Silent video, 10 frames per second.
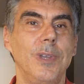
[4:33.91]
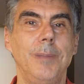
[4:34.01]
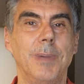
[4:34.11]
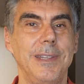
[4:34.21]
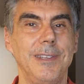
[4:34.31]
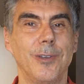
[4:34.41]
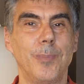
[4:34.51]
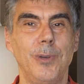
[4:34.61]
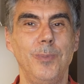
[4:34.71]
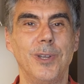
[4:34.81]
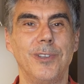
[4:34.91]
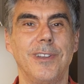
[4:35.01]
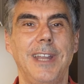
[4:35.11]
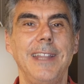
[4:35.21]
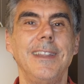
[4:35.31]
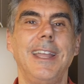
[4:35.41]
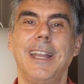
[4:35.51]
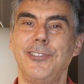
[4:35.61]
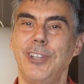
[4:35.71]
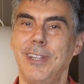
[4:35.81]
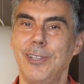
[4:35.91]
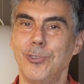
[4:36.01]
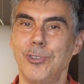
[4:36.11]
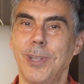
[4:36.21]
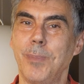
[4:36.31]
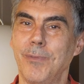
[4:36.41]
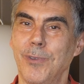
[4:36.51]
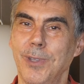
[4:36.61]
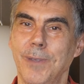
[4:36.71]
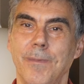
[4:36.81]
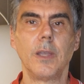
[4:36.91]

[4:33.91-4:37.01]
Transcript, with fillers: il pattiscopo luminoso LED è la scelta giusta per voi.